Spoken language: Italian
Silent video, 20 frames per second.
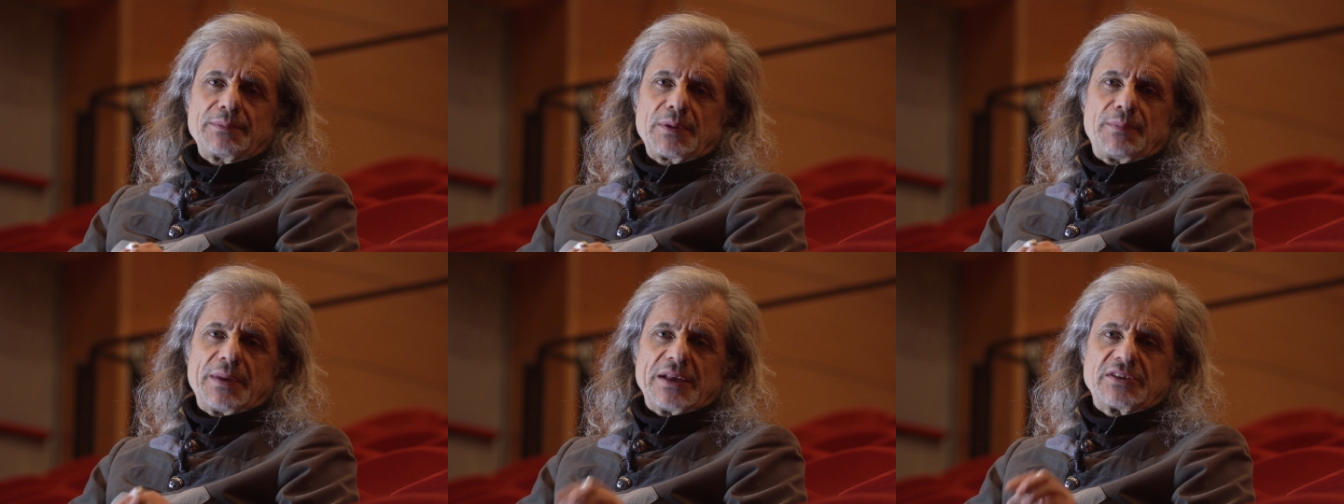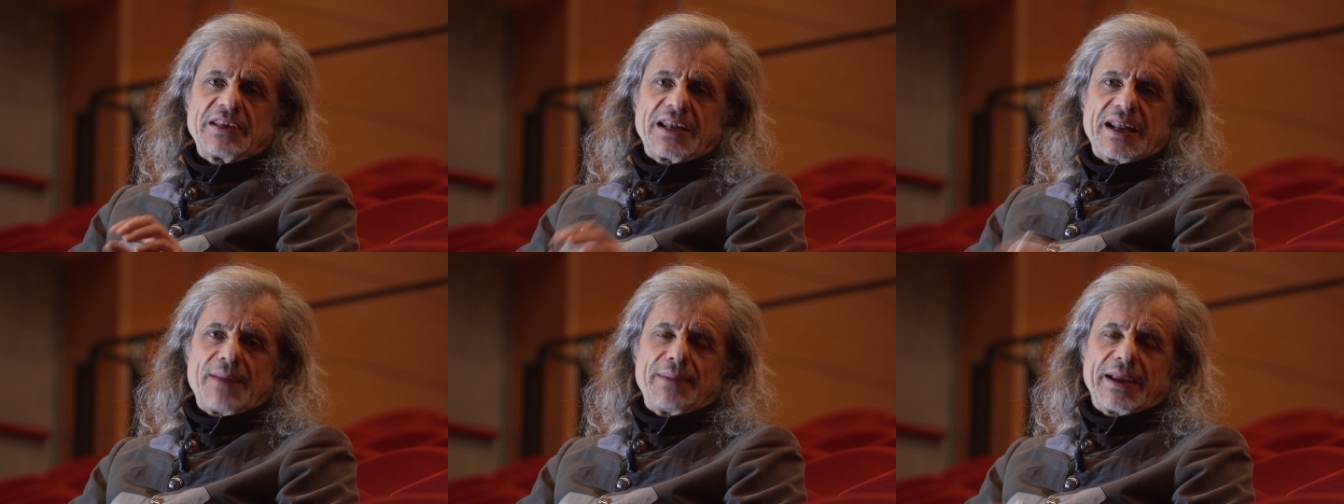Mi
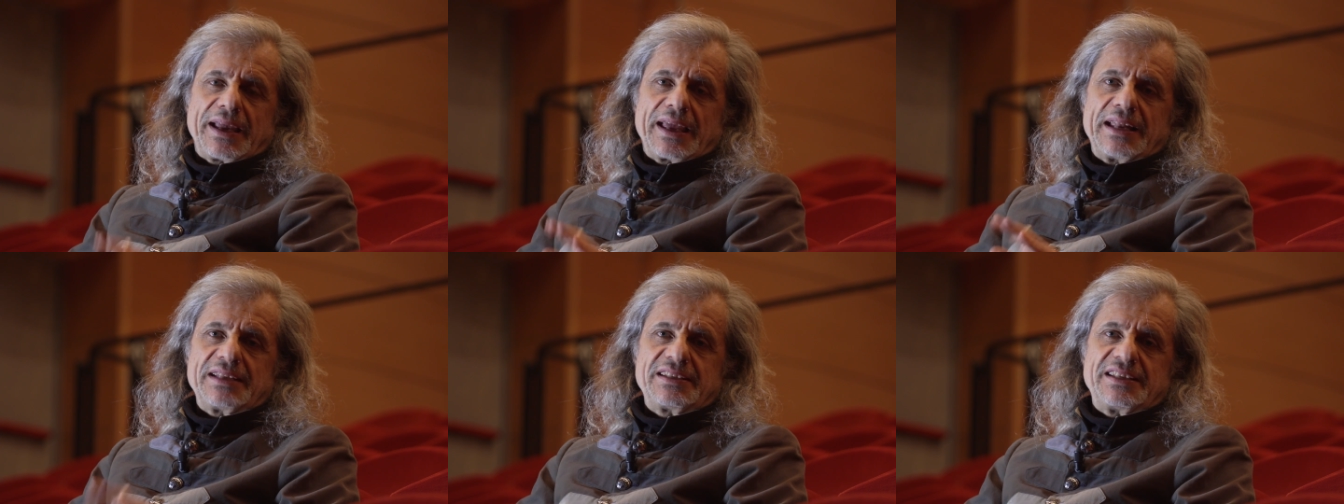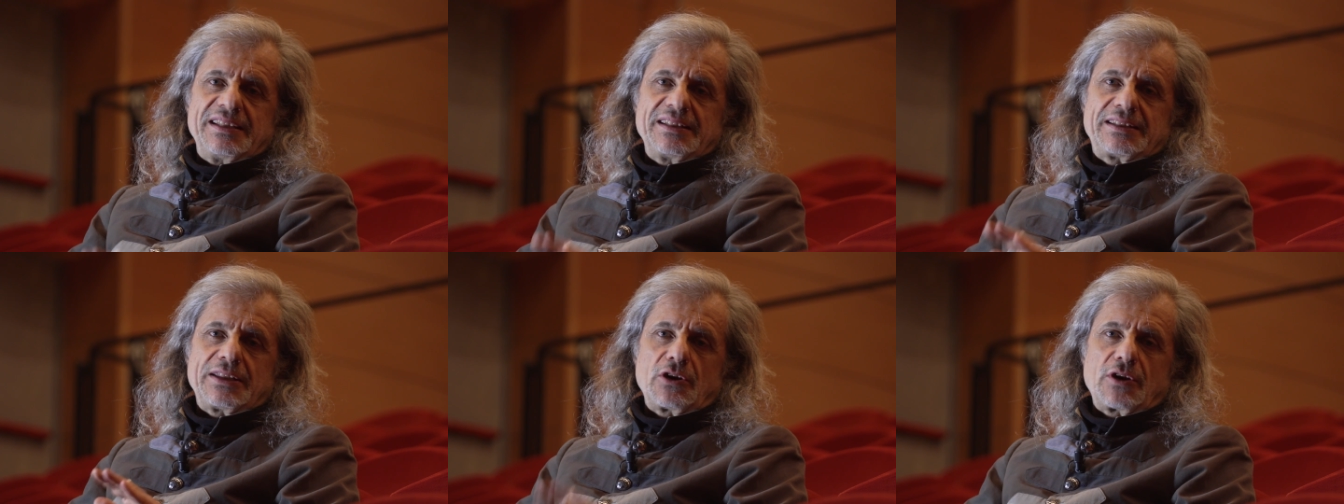piacerebbe che la
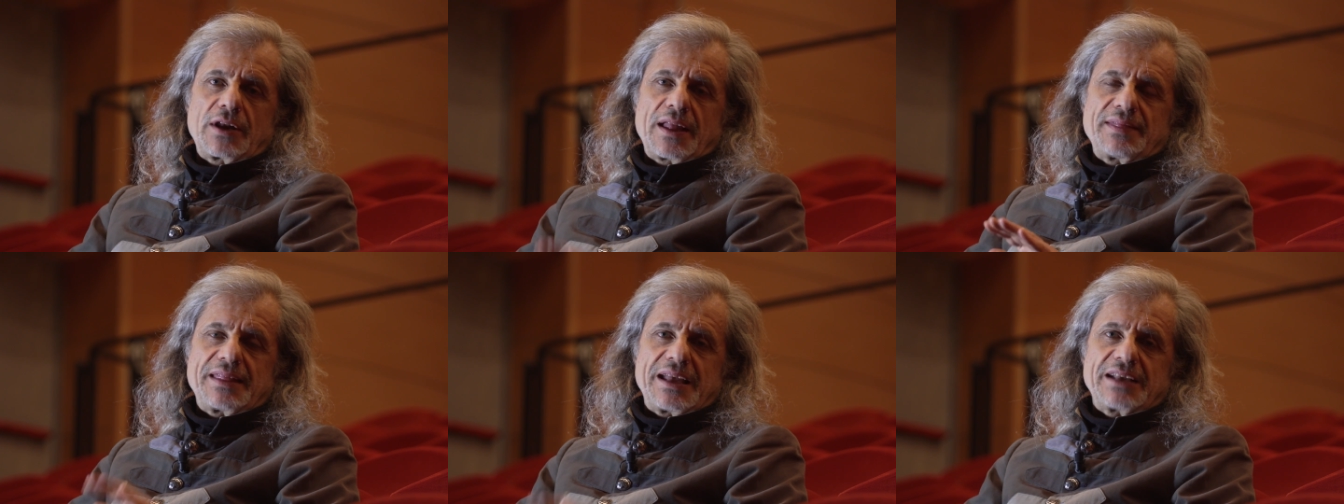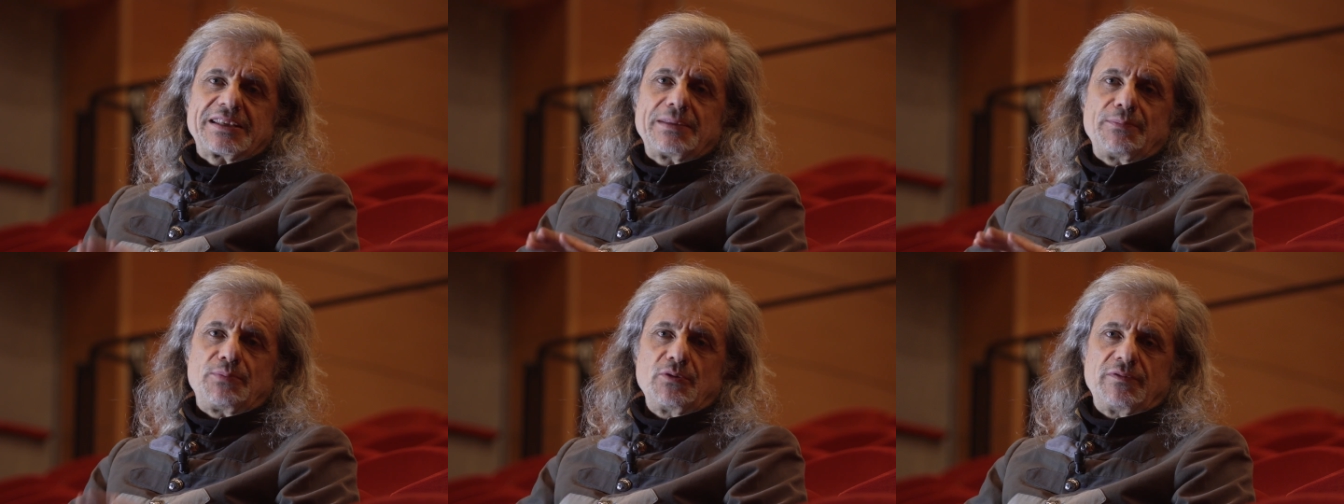gente non
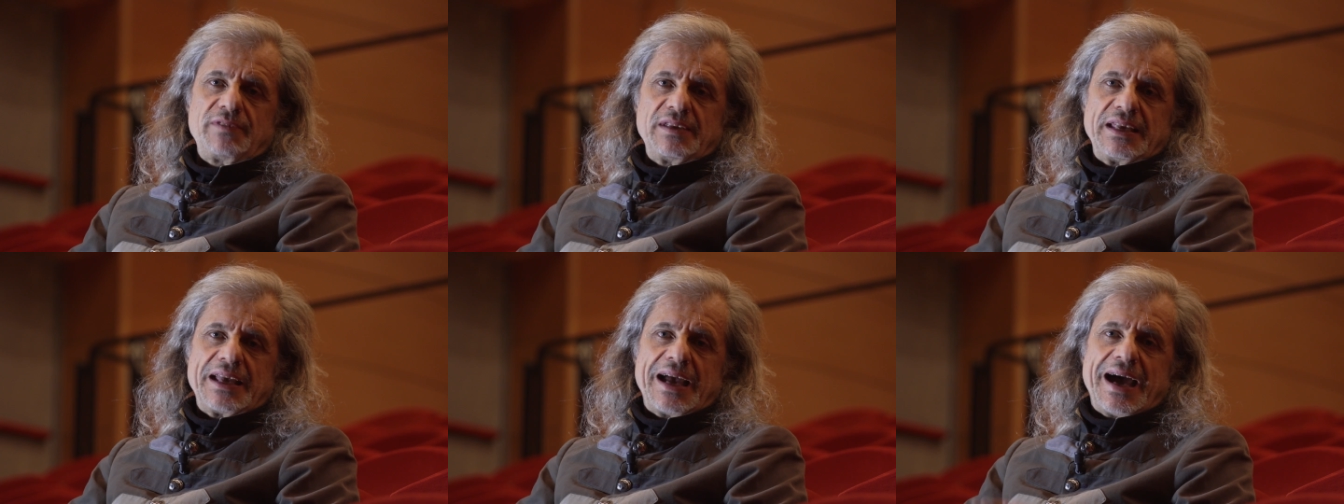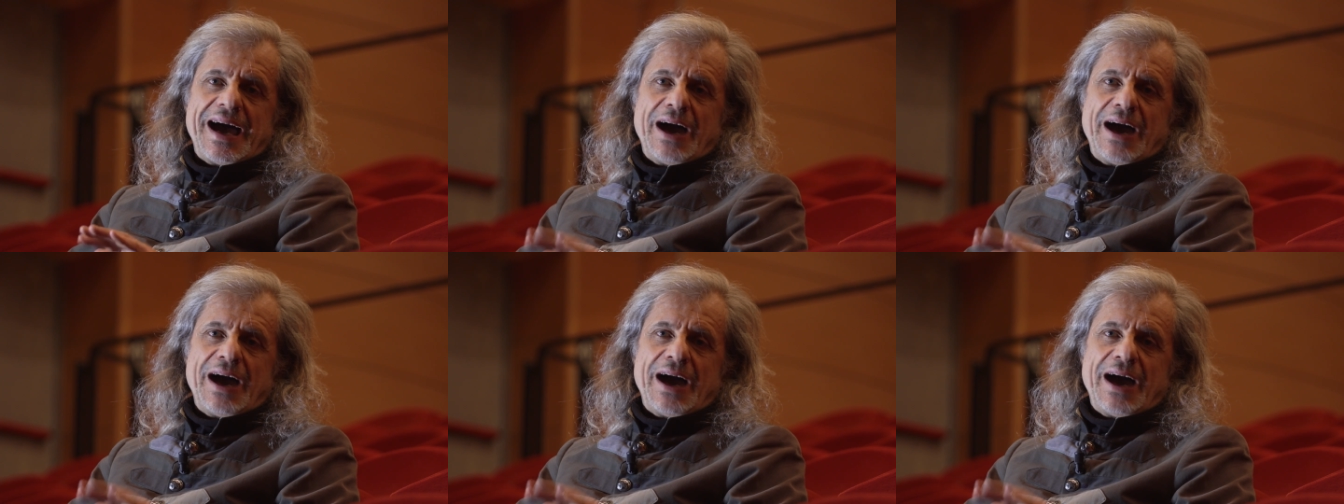andasse più via,